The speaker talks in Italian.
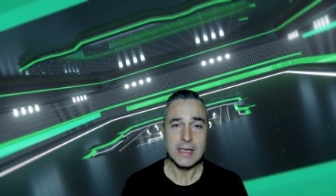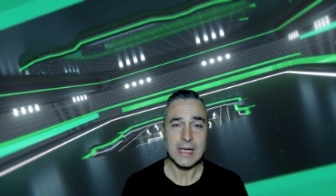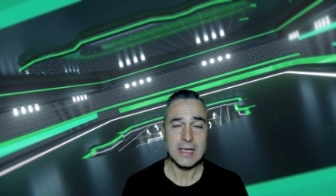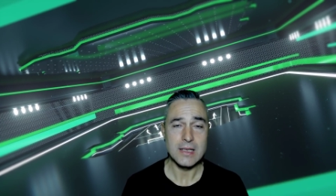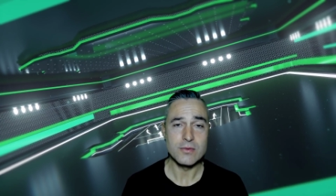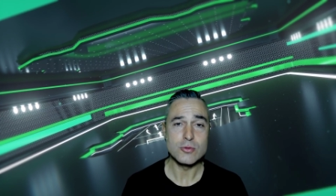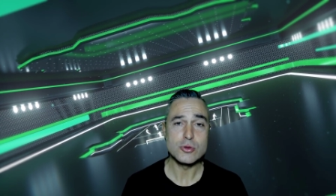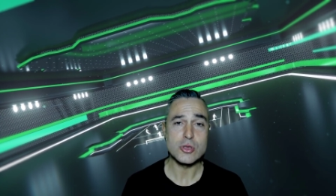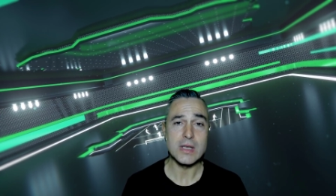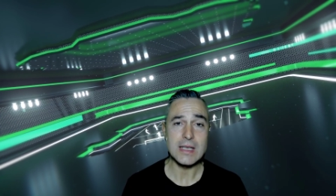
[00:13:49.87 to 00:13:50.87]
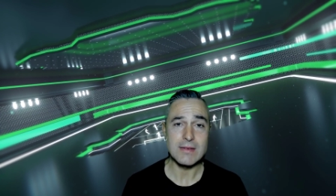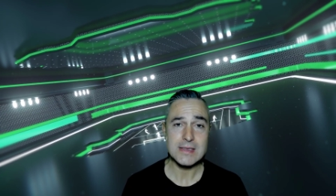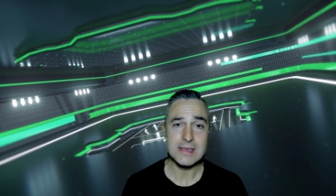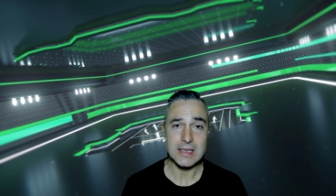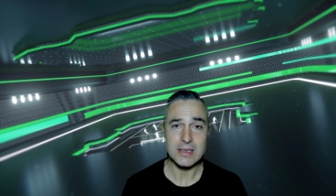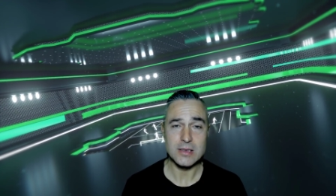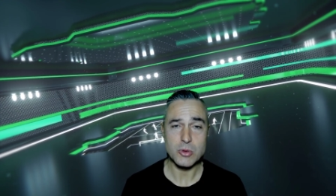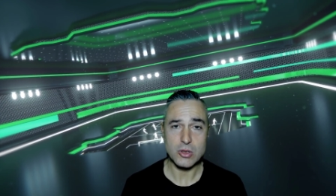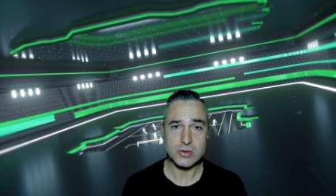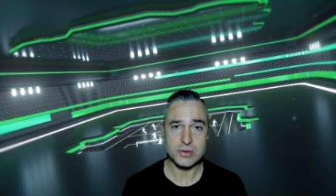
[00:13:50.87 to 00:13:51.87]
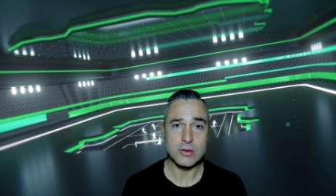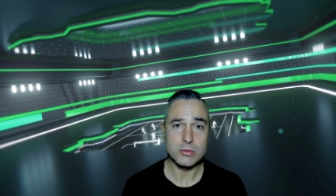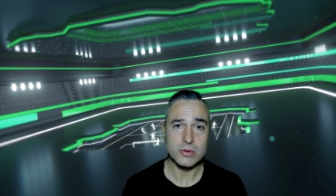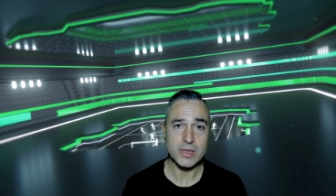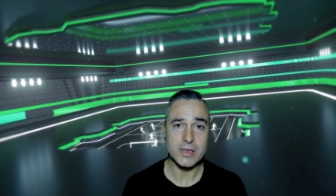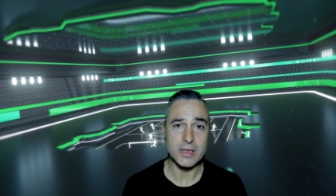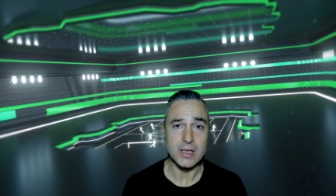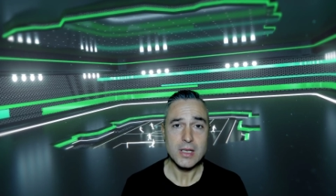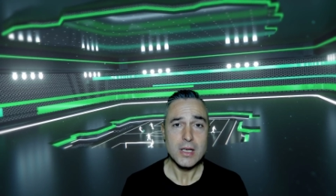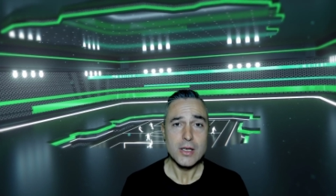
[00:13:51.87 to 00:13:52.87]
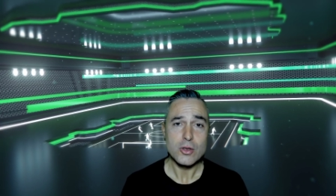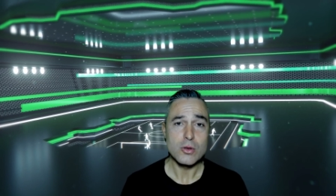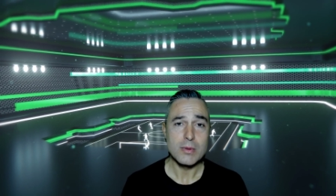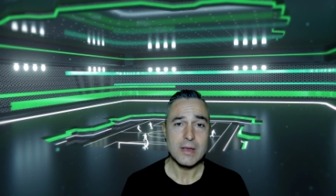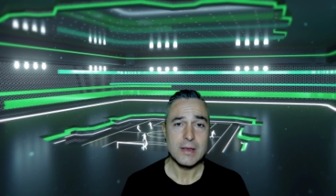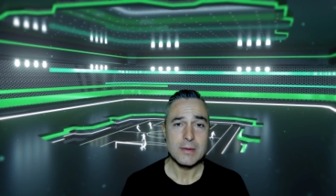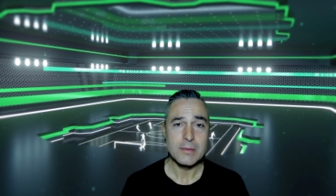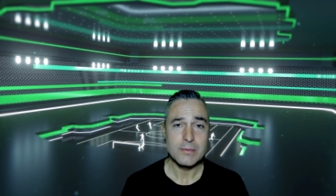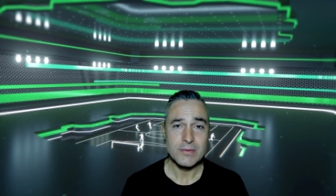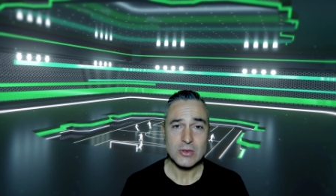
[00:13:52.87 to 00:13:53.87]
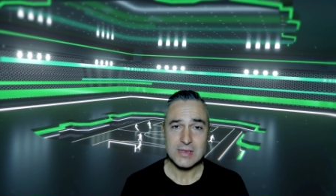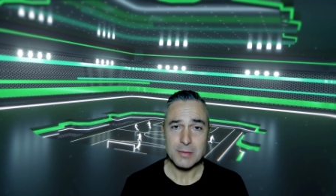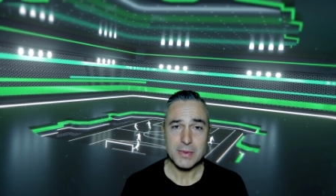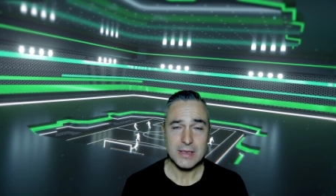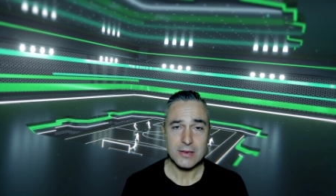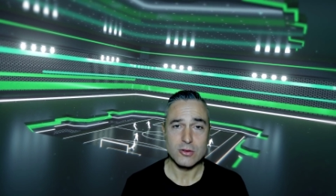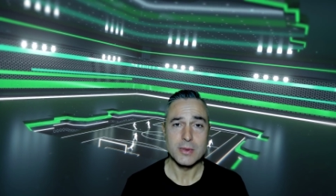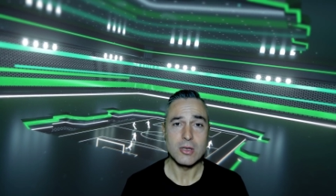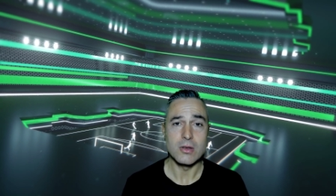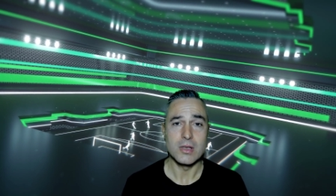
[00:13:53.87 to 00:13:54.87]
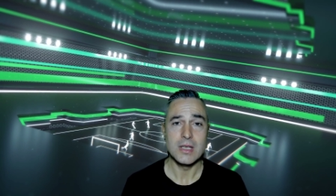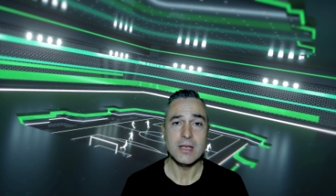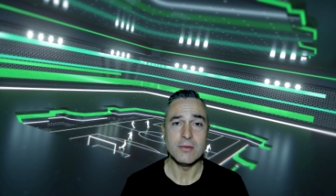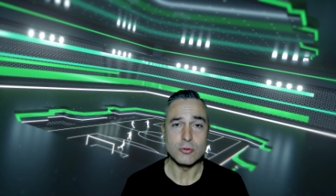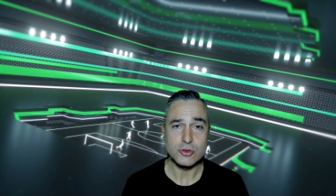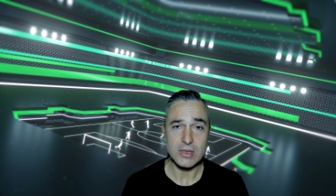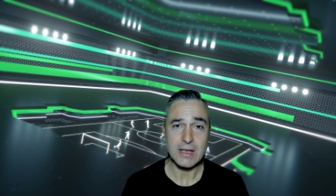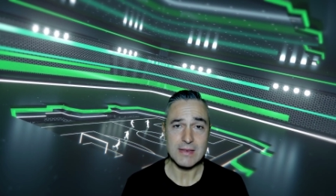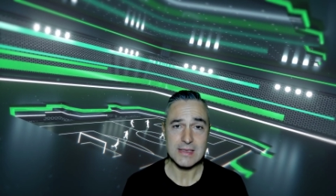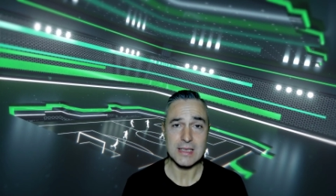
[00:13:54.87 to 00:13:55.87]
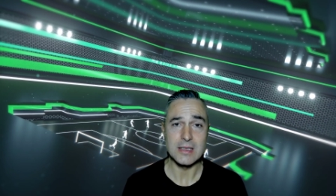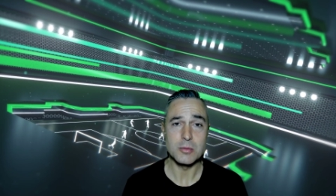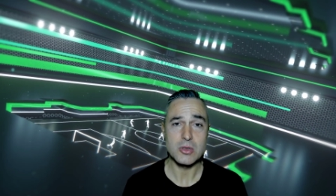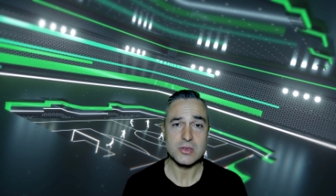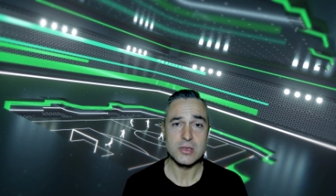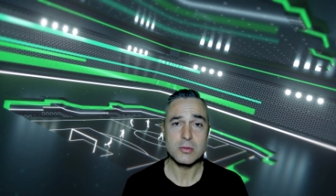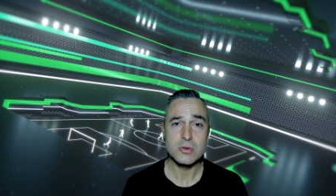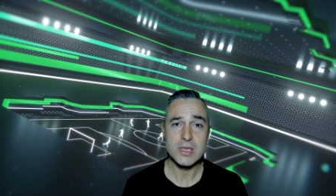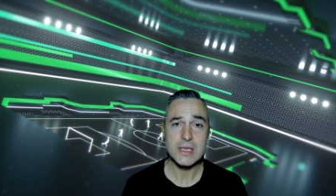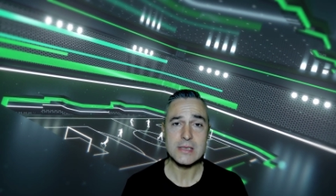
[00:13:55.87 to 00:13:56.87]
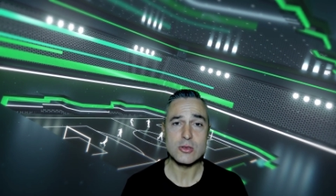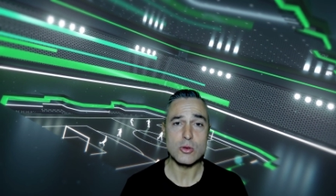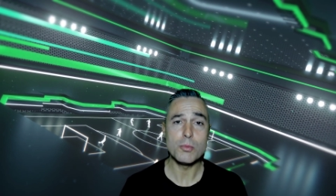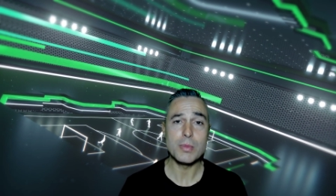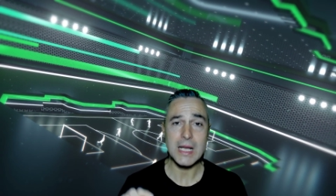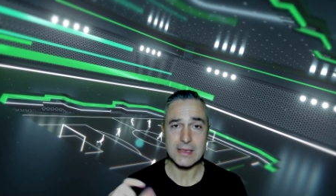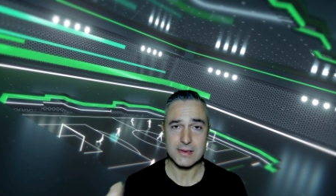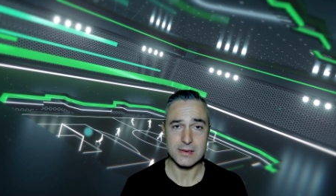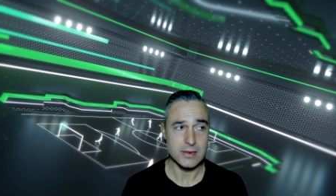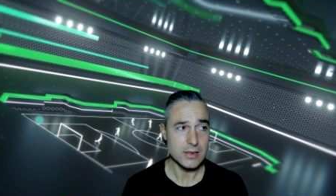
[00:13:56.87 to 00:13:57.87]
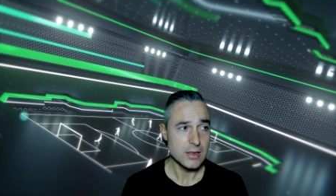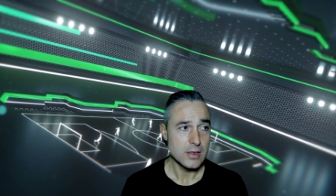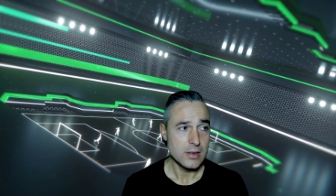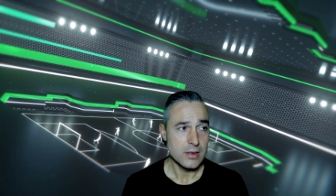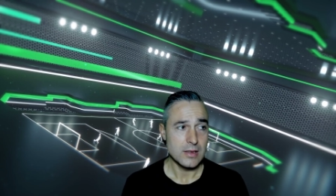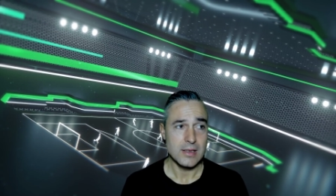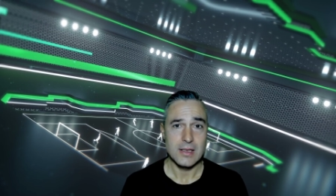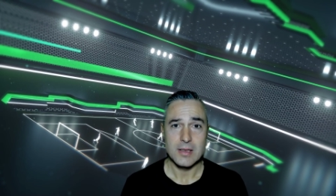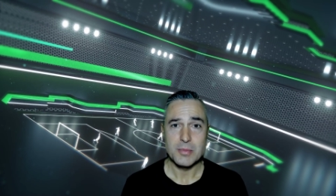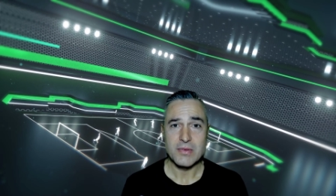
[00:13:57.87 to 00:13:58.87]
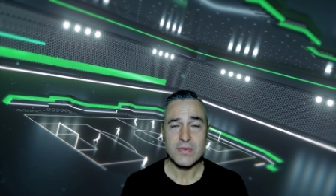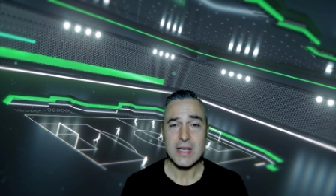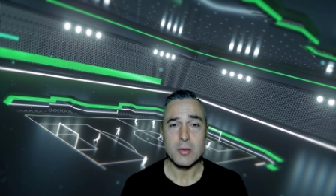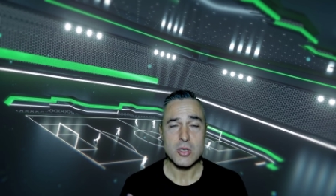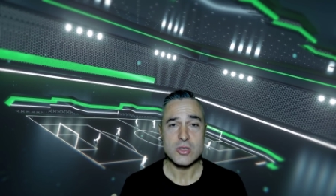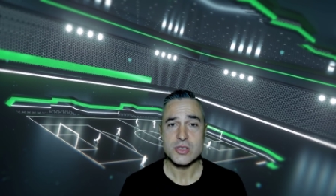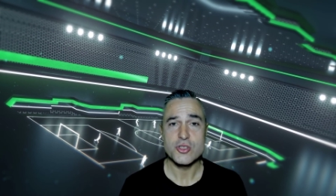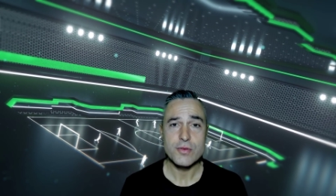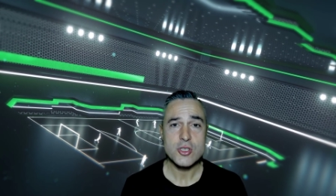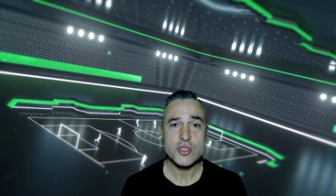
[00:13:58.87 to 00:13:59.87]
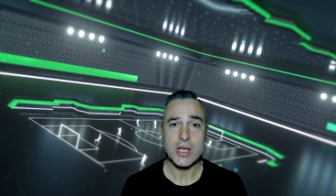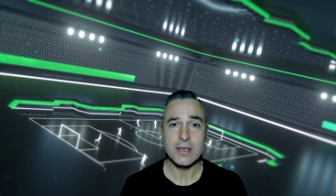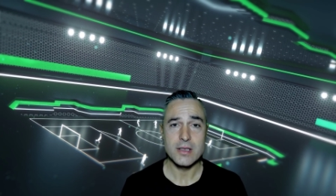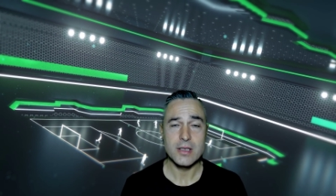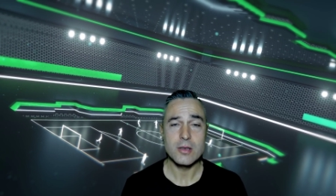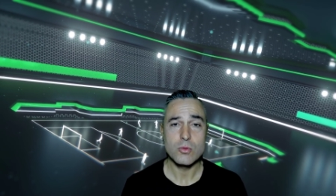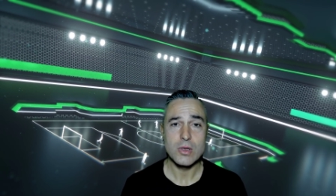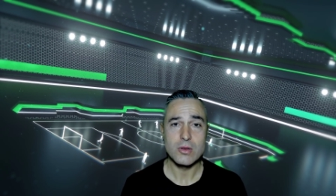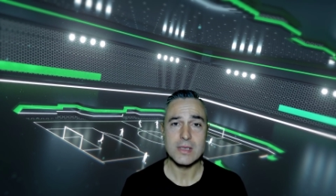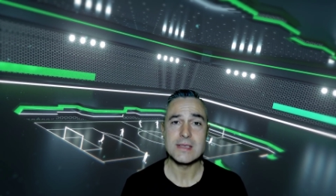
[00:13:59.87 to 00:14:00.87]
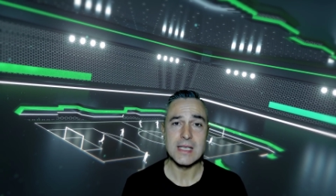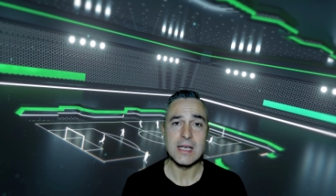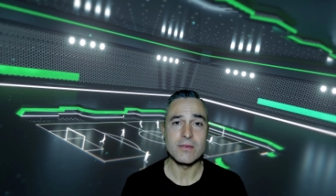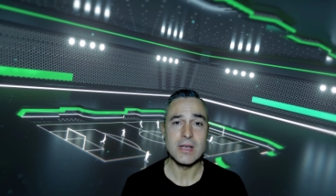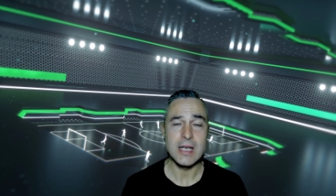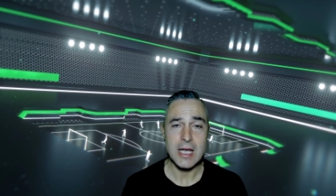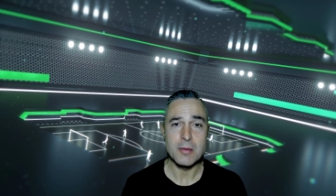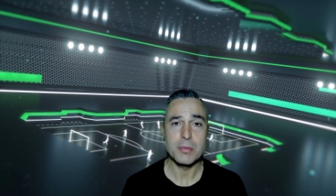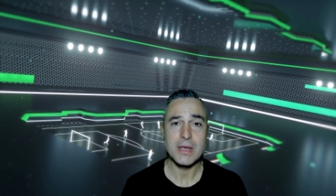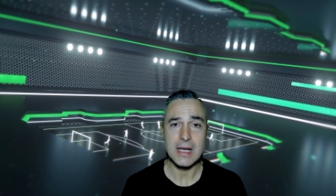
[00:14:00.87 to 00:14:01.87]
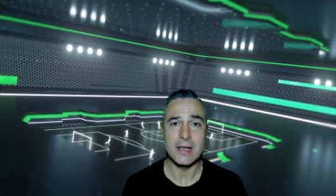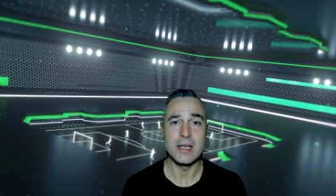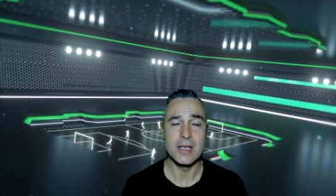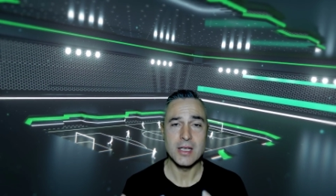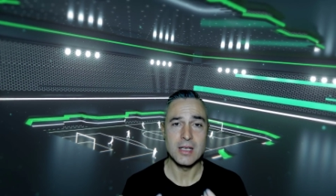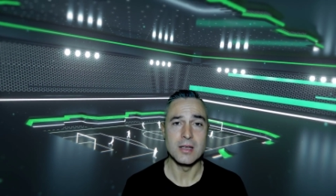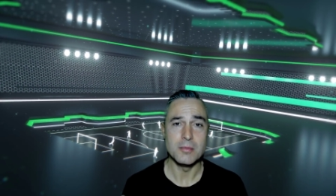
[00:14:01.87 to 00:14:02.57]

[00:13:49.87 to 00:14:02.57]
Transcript: alle funzionalità avanzate di pronostico.it. Come vi ho sempre detto però le funzionalità avanzate di pronostico.it sono un plus. Eh, per fare pronostici vincenti quello che serve è imparare il